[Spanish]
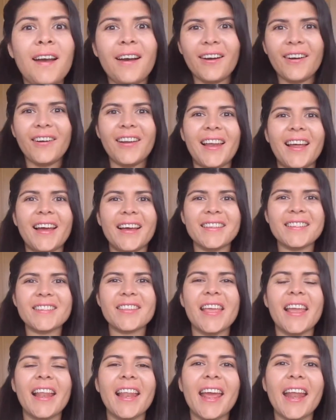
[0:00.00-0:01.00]
Hola,
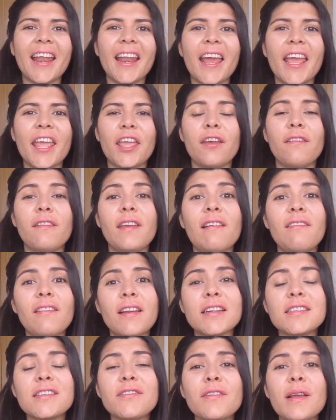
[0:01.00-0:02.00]
soy Eliana y hoy voy a
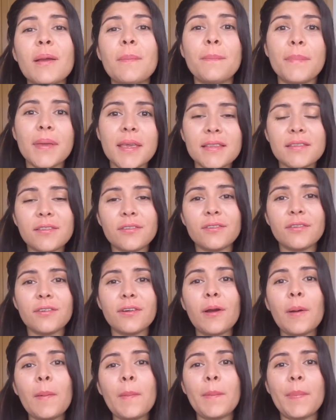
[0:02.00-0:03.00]
hablar sobre mis
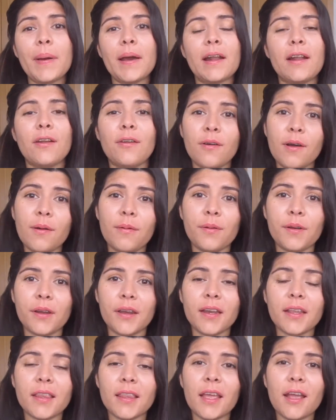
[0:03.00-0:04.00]
trucos para no
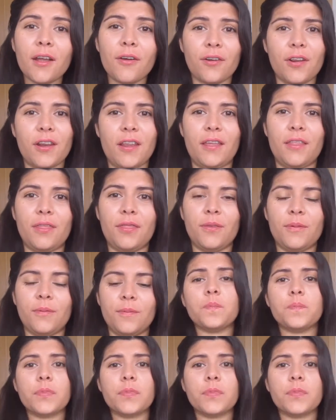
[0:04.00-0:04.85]
aburrirte corriendo.